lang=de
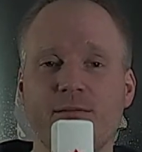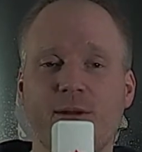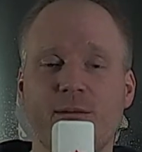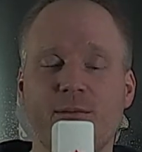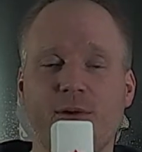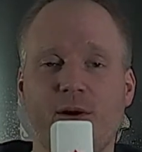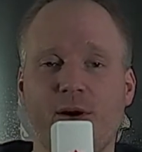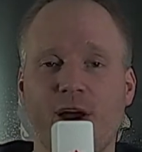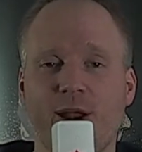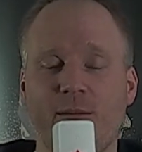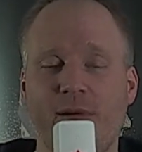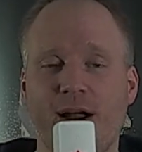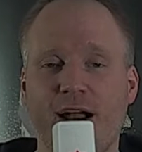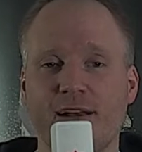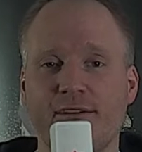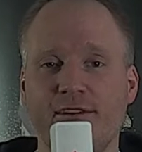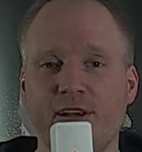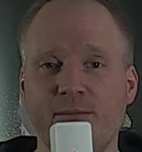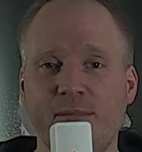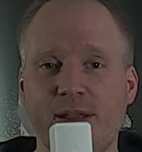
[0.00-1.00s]
Man braucht einen
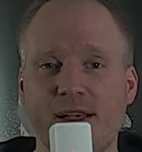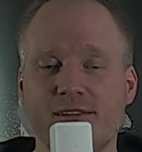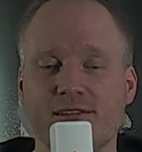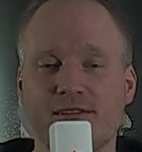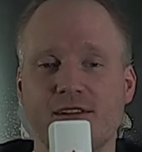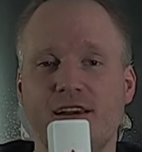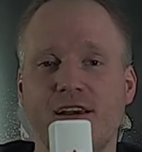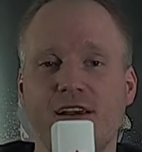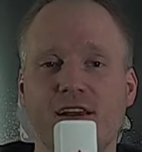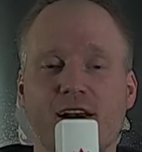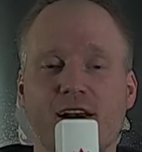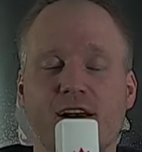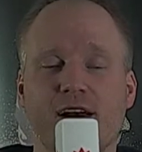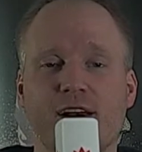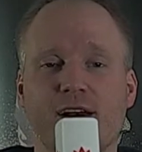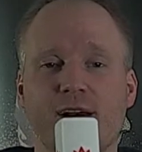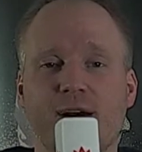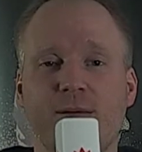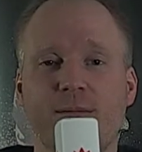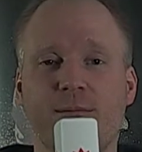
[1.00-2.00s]
Marketingmix,
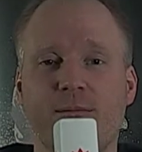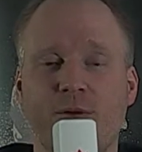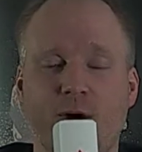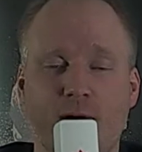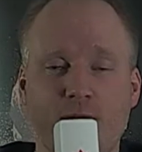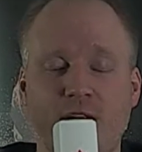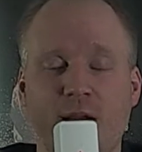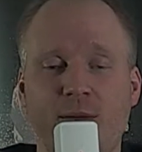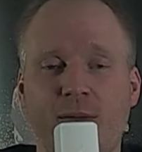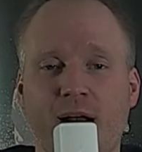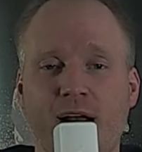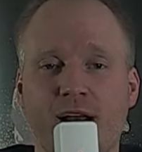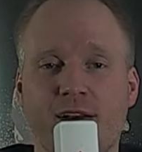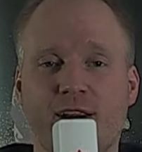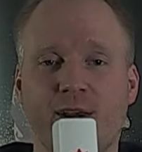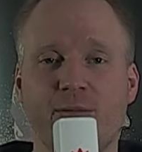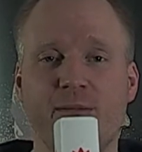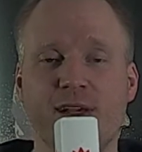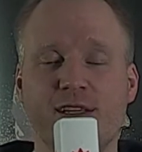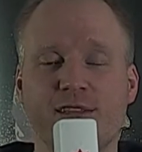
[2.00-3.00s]
ähm,
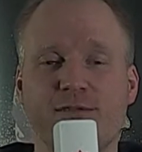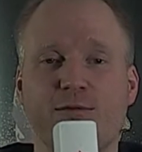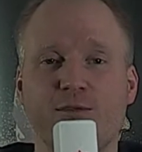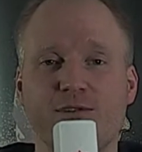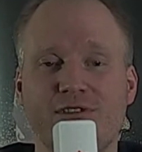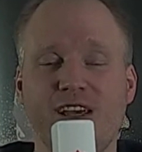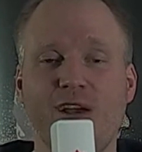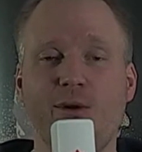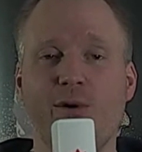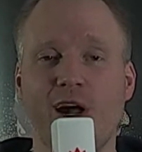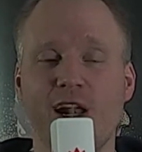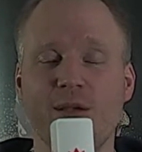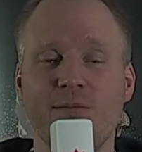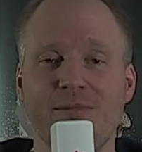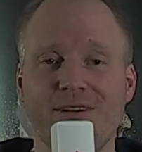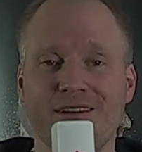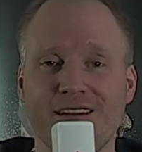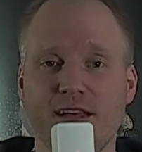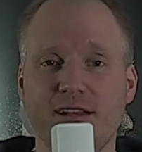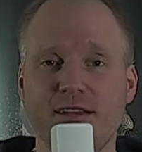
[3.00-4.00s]
Online-Marketing-Mix, wo SEO halt
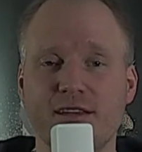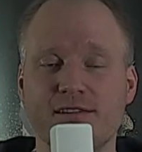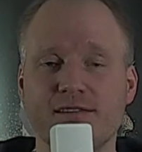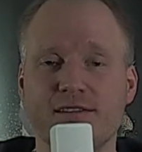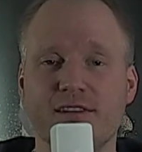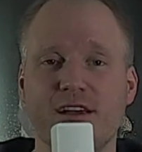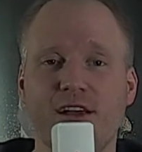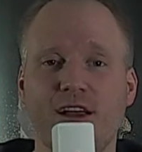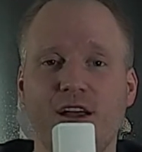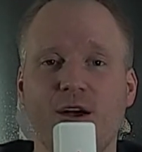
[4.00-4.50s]
mit drin ist.